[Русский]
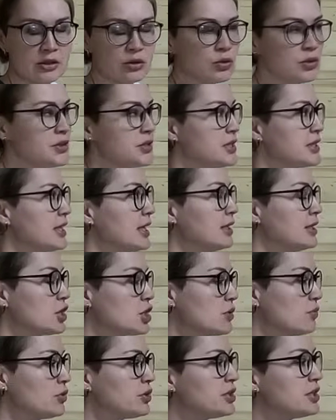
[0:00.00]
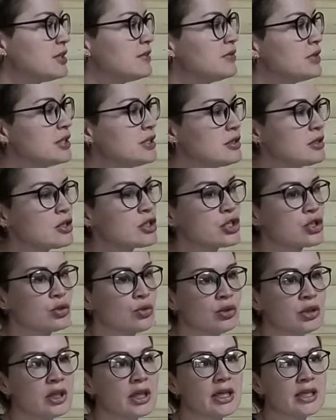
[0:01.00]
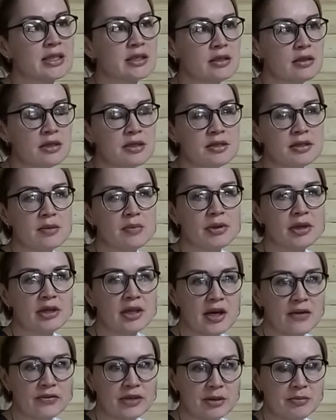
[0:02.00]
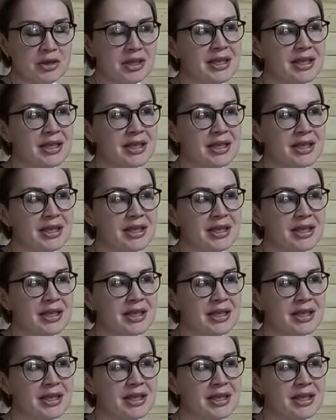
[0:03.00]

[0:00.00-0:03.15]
То есть я даже вот не видела, что находилось на прилавками.